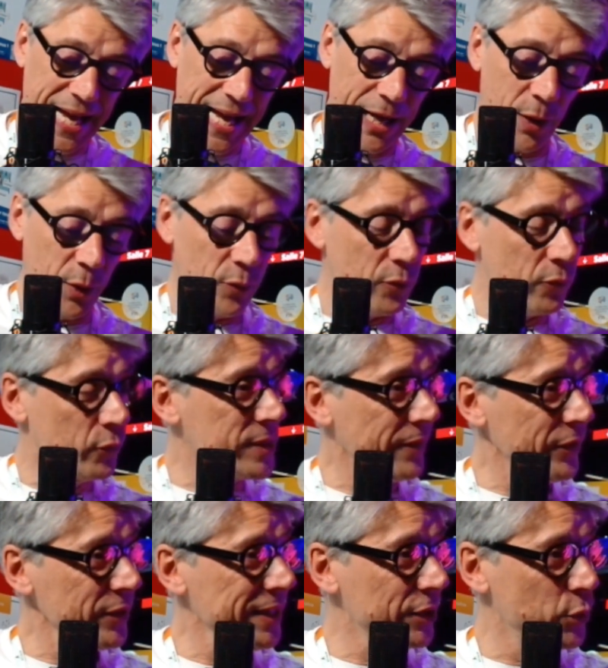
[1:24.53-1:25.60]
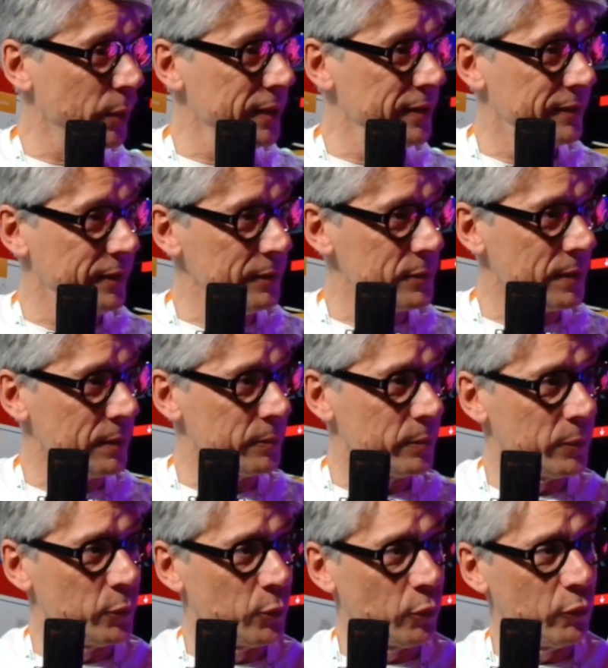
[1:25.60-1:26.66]
Alors, vous avez une actualité
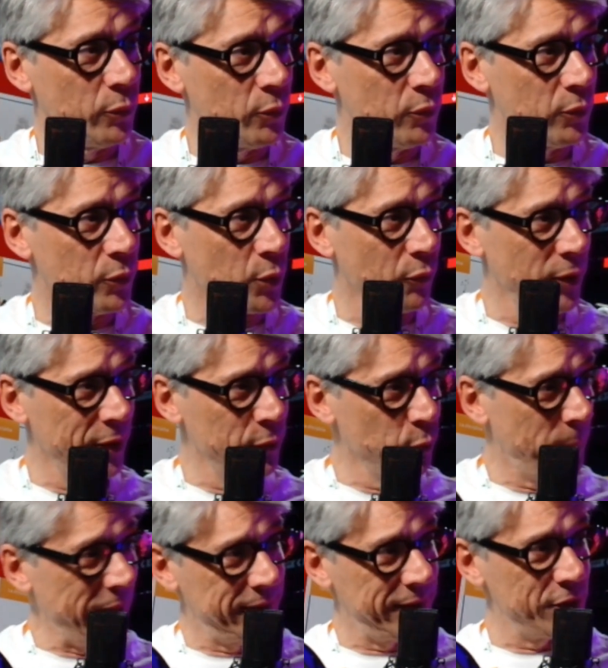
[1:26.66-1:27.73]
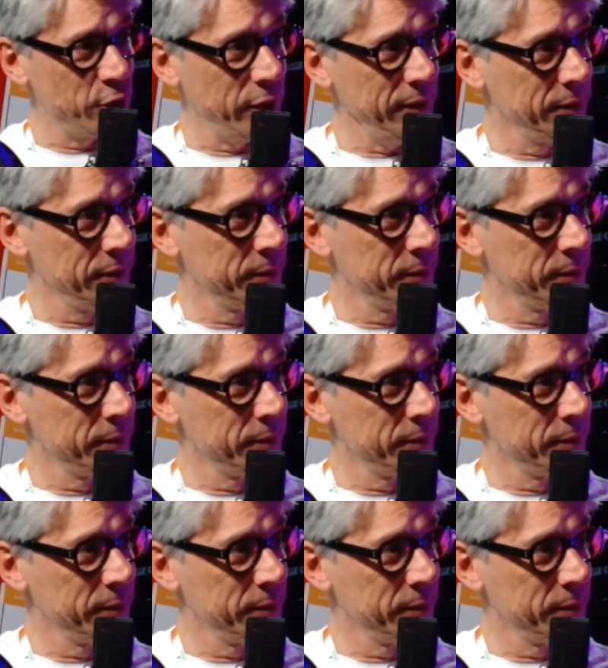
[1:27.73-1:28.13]
que vous voulez nous partager